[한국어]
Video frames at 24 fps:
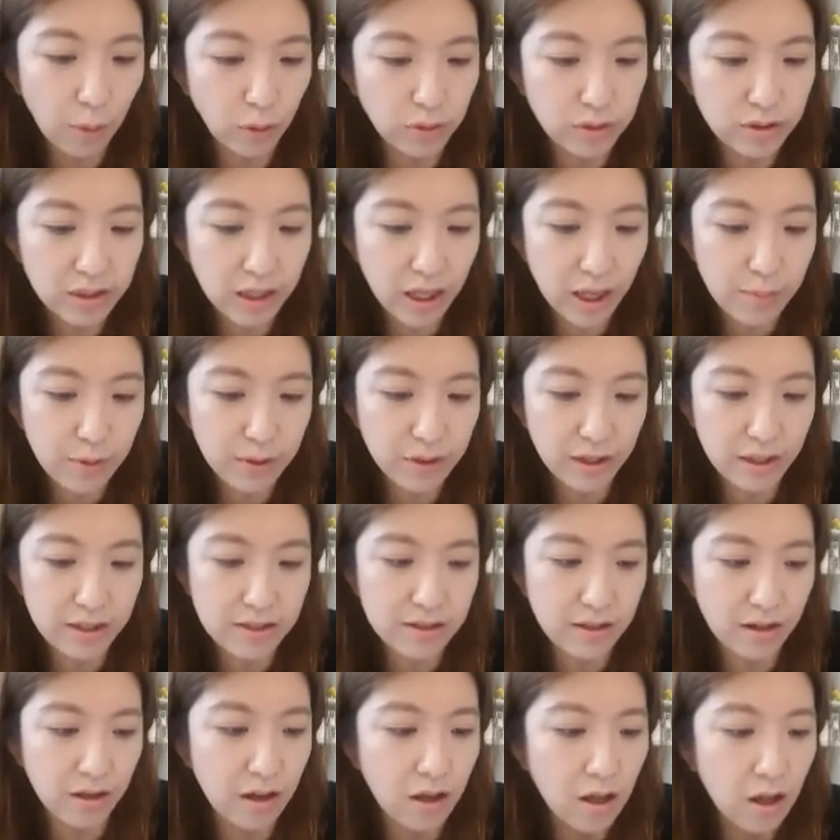그럼 어떻게 하면
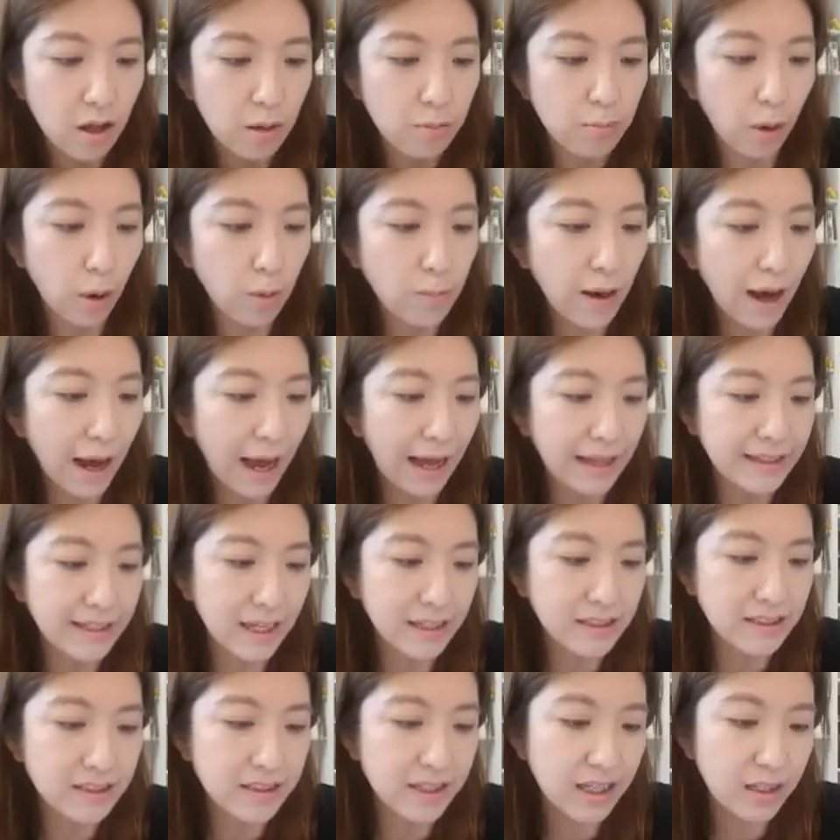되겠어요? 뭐뭐
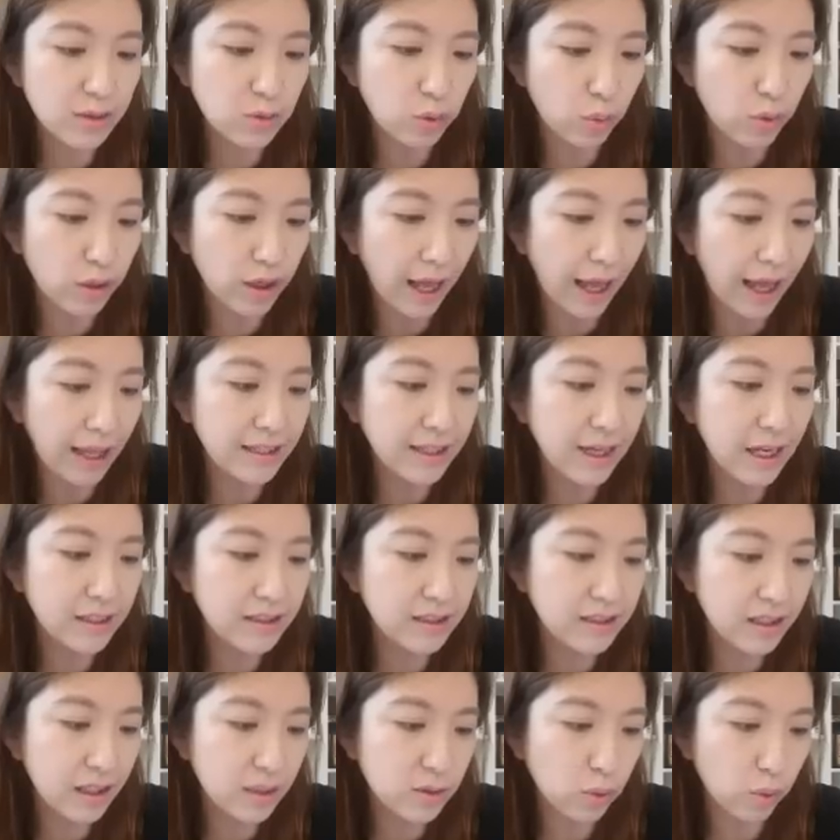안 하는 게 좋,
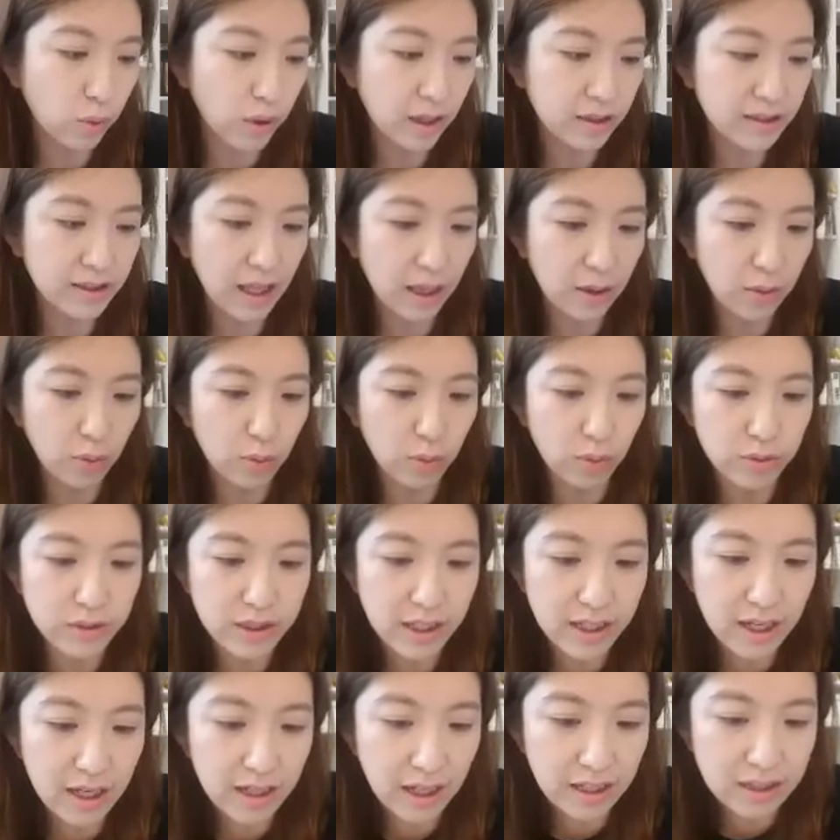안 하는 게
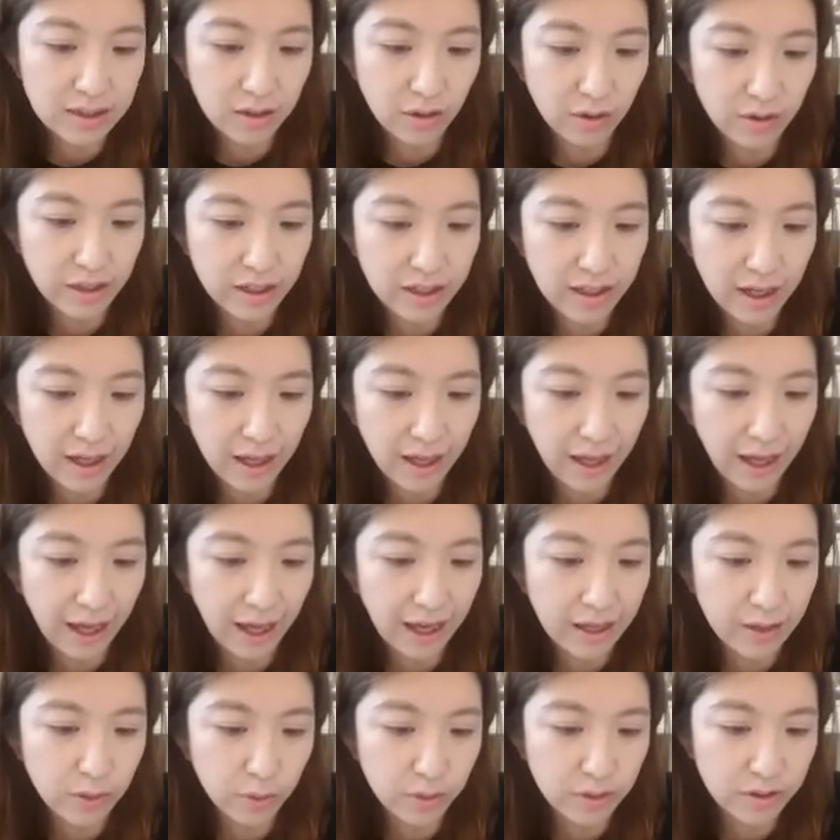좋겠다고 생각하는 거니까
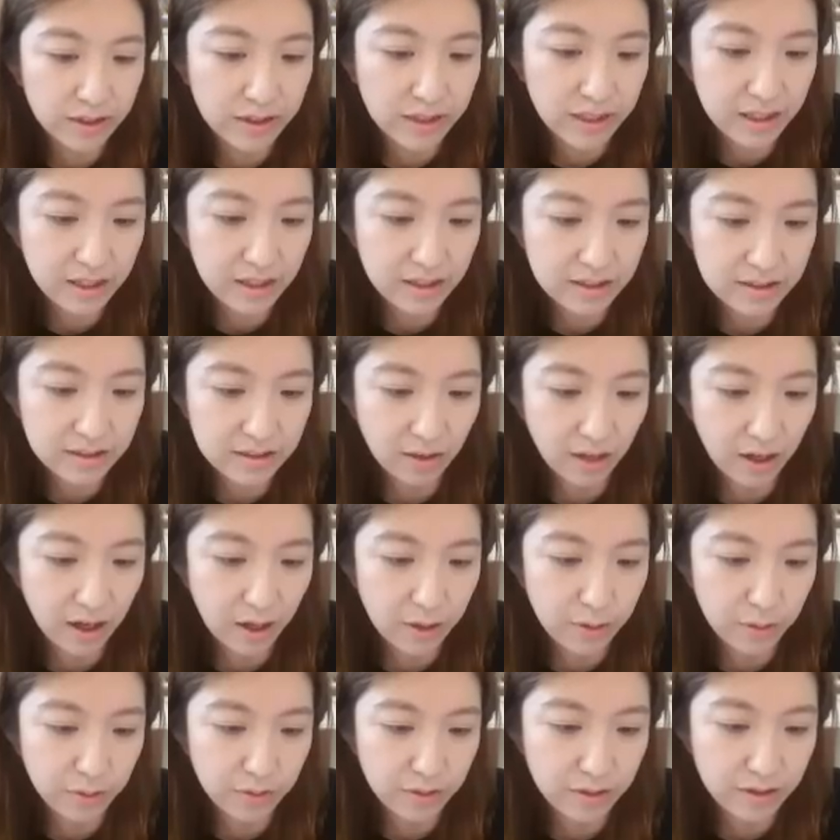I don't
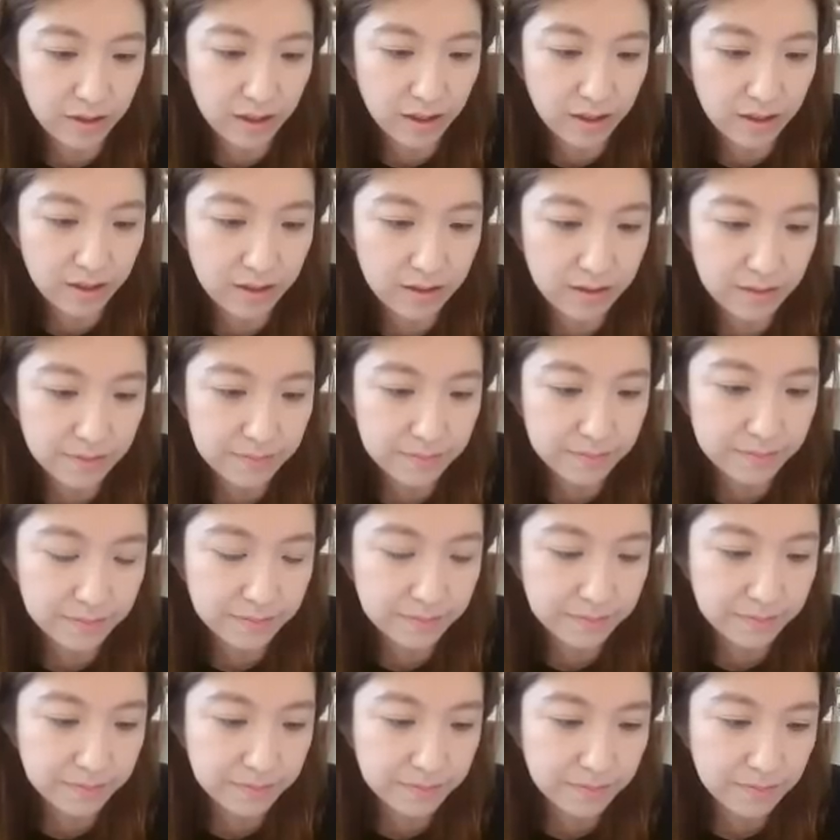think죠. I don't think.
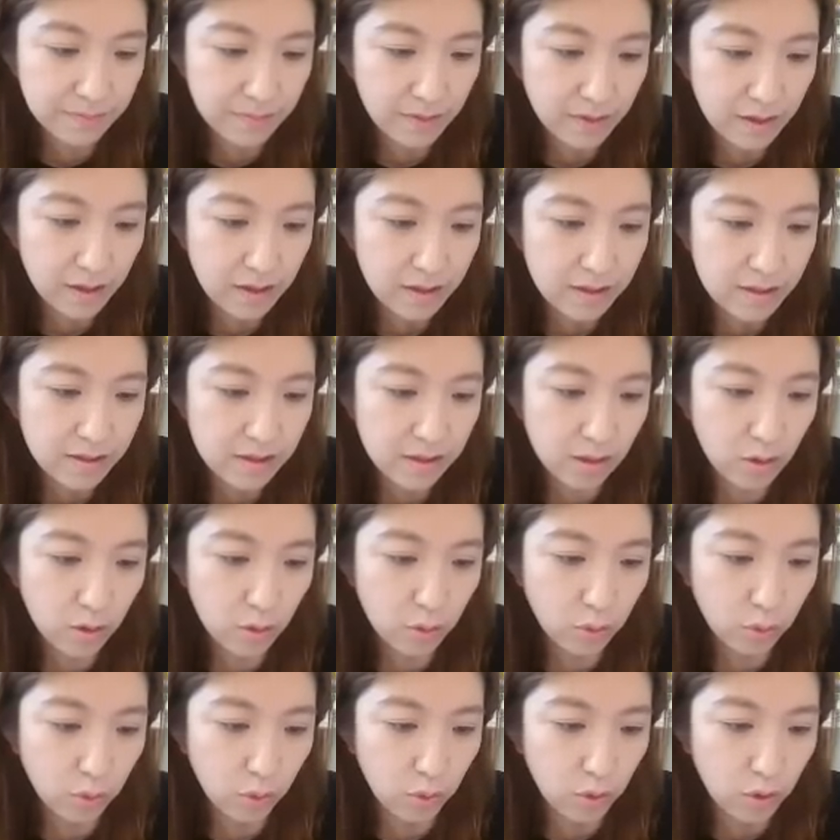
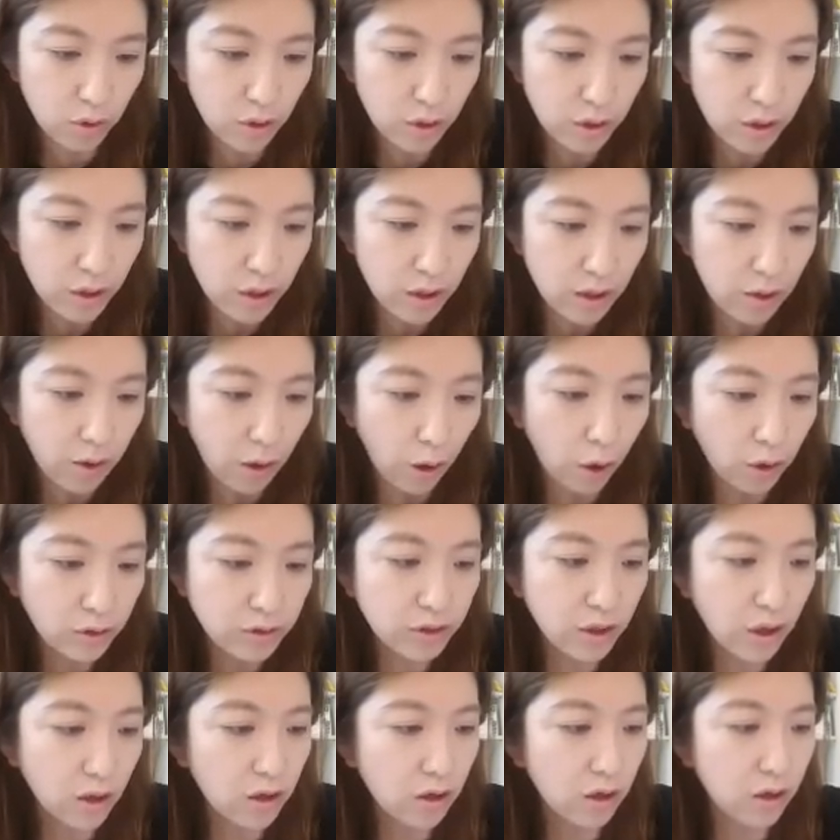써놓고
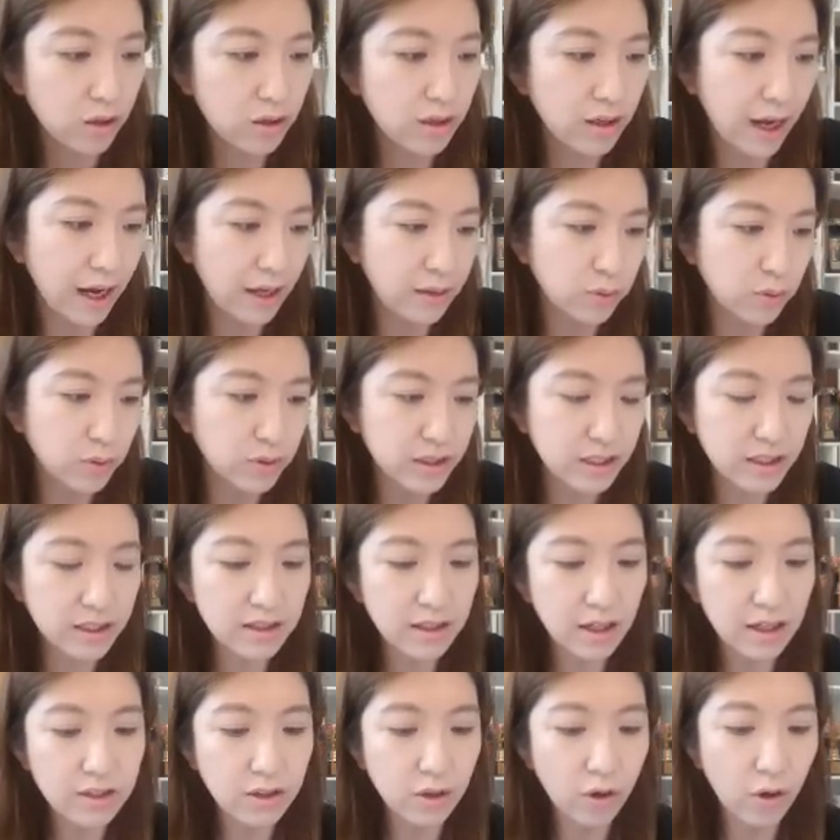어떤 거를 I don't
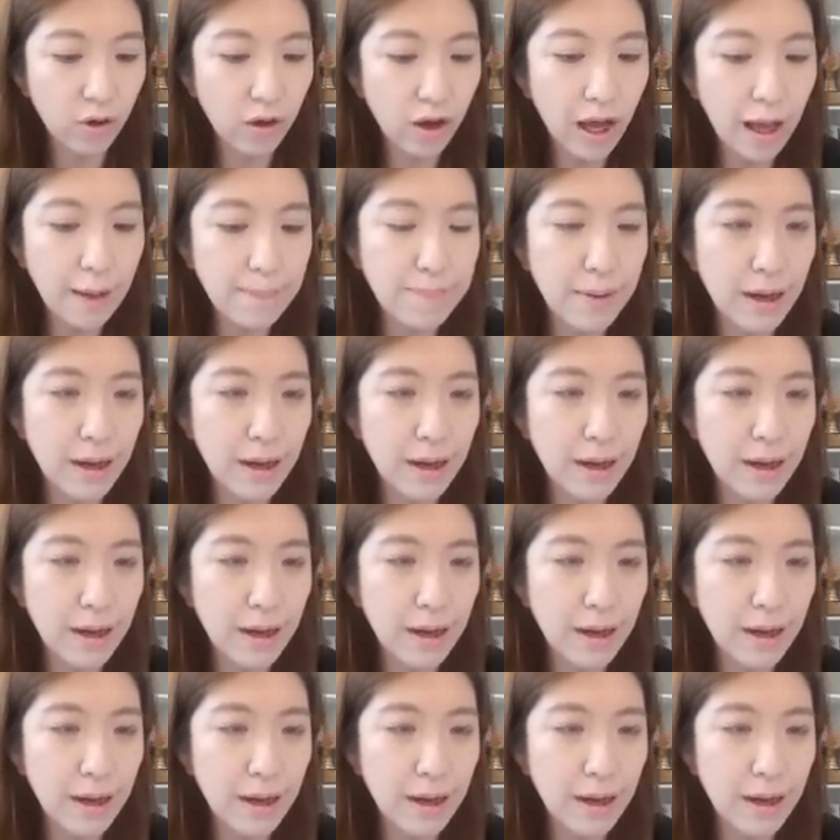think 하는 거예요?